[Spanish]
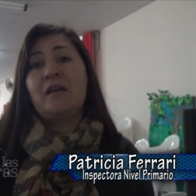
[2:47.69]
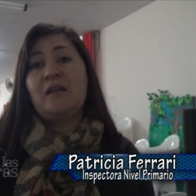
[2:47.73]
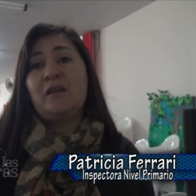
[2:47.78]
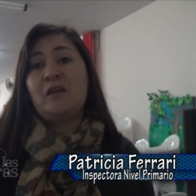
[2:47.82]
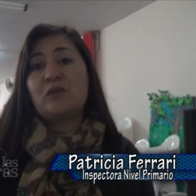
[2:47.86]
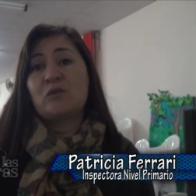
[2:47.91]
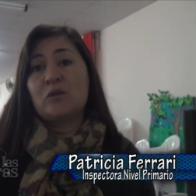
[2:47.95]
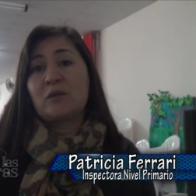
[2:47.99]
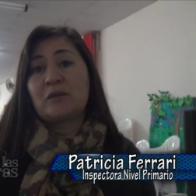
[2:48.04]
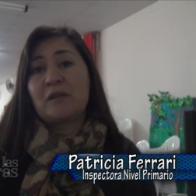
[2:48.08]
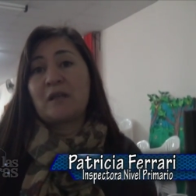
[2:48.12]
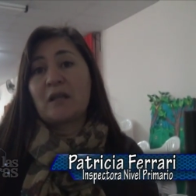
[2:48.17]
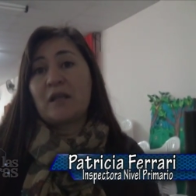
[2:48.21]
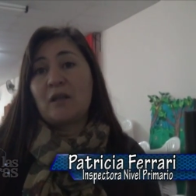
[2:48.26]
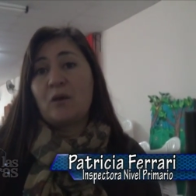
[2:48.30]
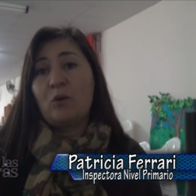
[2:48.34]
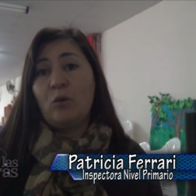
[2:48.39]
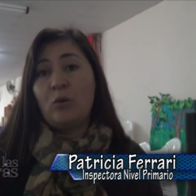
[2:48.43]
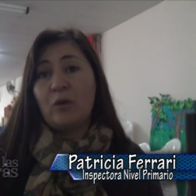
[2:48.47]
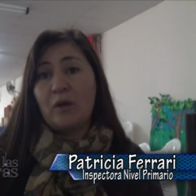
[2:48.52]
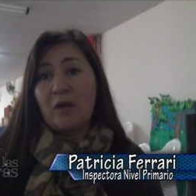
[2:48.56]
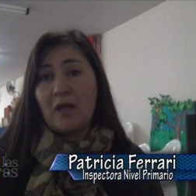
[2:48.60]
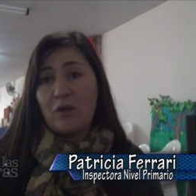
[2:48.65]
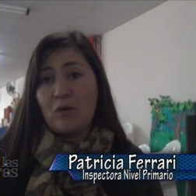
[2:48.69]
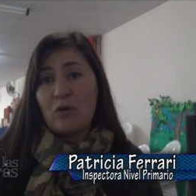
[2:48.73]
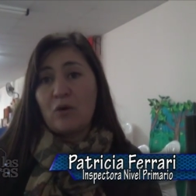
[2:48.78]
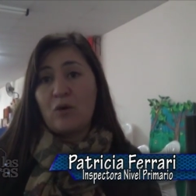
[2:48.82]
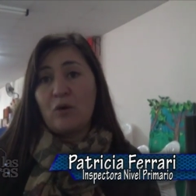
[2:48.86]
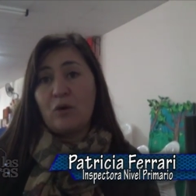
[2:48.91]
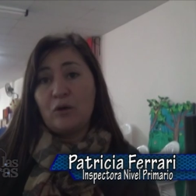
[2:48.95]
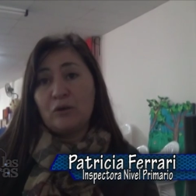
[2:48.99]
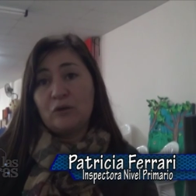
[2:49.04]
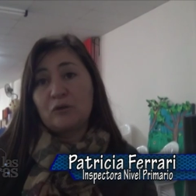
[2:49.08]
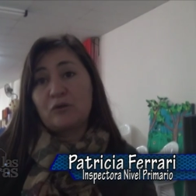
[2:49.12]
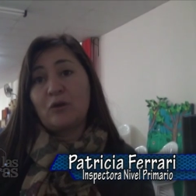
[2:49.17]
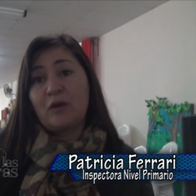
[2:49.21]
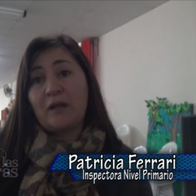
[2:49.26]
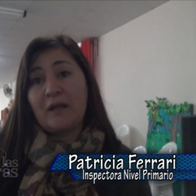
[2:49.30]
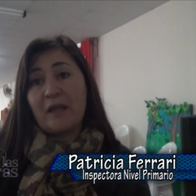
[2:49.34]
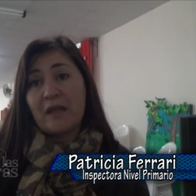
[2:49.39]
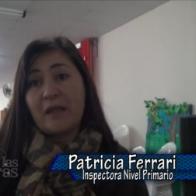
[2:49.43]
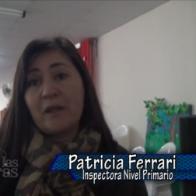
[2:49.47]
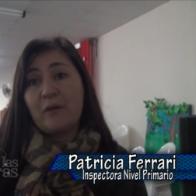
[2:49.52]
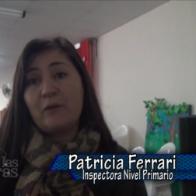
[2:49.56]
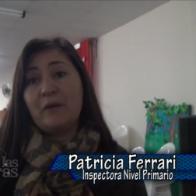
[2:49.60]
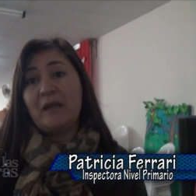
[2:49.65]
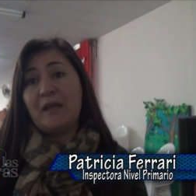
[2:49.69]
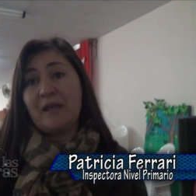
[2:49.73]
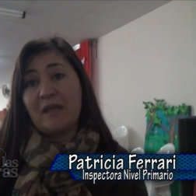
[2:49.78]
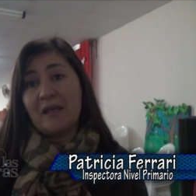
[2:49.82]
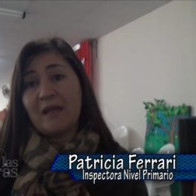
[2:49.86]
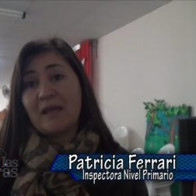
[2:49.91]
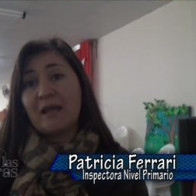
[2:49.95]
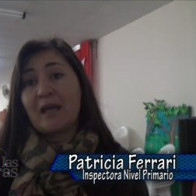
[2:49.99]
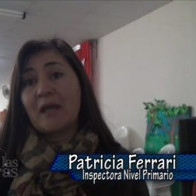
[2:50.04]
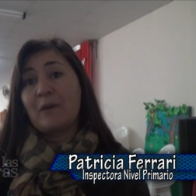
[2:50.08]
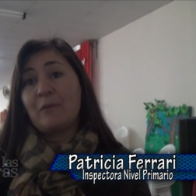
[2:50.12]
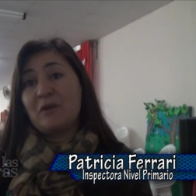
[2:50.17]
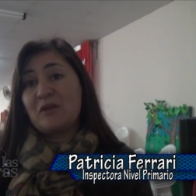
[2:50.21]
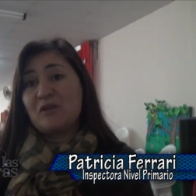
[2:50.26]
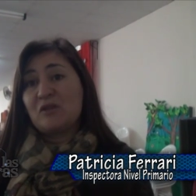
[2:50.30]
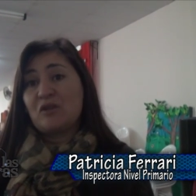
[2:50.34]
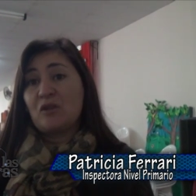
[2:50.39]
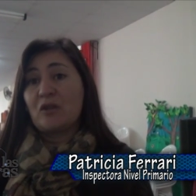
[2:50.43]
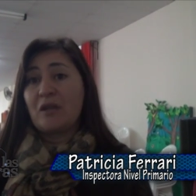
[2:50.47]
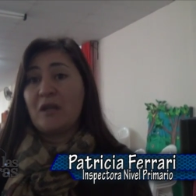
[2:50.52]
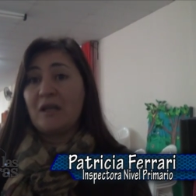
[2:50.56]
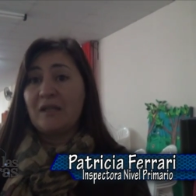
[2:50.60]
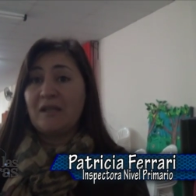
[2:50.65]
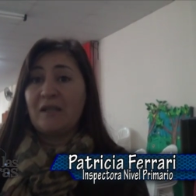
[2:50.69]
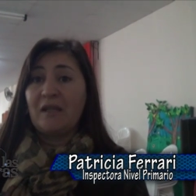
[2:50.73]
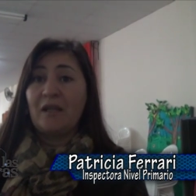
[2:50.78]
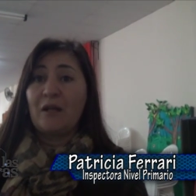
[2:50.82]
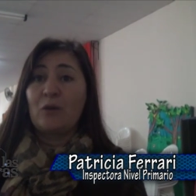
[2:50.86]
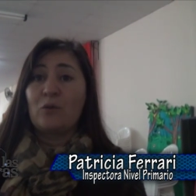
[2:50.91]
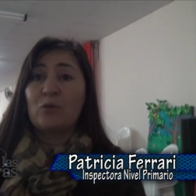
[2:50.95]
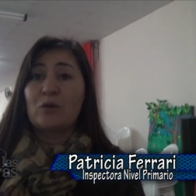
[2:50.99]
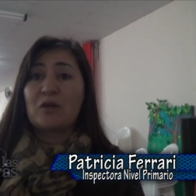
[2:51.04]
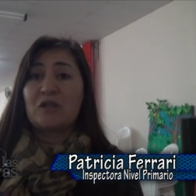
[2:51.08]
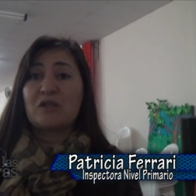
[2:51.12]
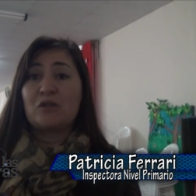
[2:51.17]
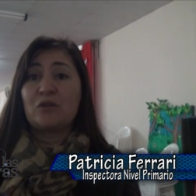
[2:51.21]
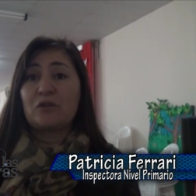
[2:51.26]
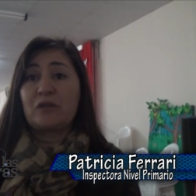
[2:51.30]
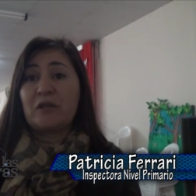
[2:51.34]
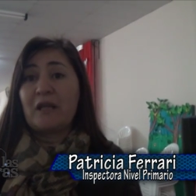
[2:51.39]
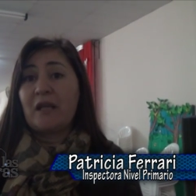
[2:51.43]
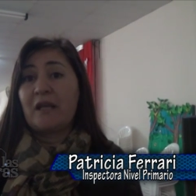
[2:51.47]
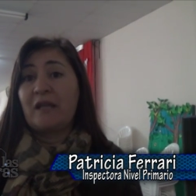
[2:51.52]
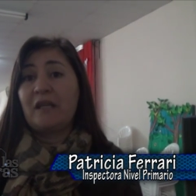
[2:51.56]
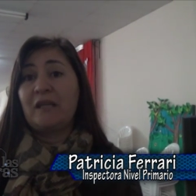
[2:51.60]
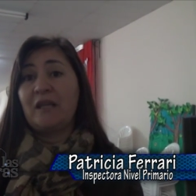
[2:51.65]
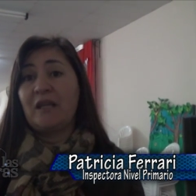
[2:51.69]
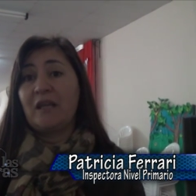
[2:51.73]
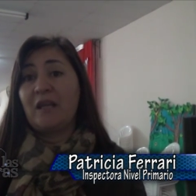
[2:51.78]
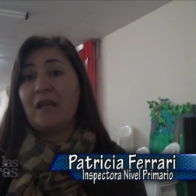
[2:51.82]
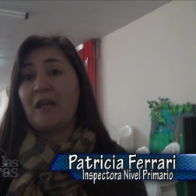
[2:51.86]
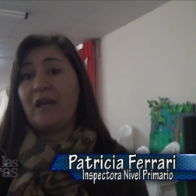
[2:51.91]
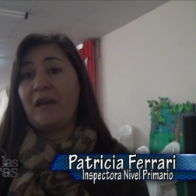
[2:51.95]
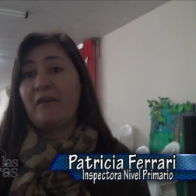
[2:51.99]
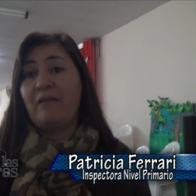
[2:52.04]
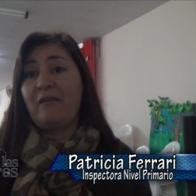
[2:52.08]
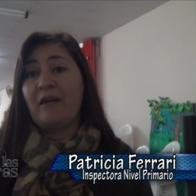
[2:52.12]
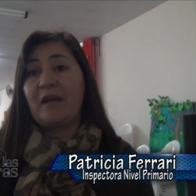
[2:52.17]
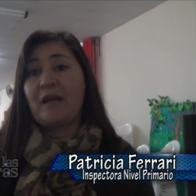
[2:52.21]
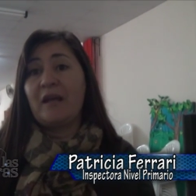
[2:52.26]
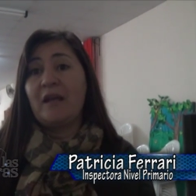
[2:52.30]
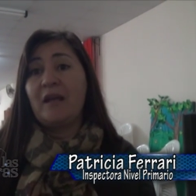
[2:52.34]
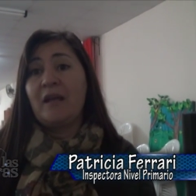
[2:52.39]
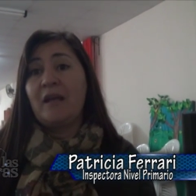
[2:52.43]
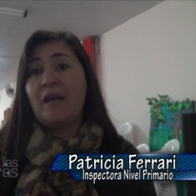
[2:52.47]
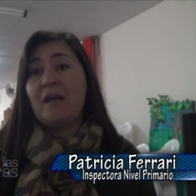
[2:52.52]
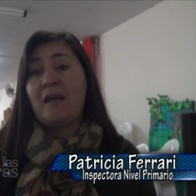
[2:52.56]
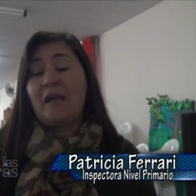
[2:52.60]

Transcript: y eso está articulado con todas las debilidades que mencionaste y algunas otras que tienen que ver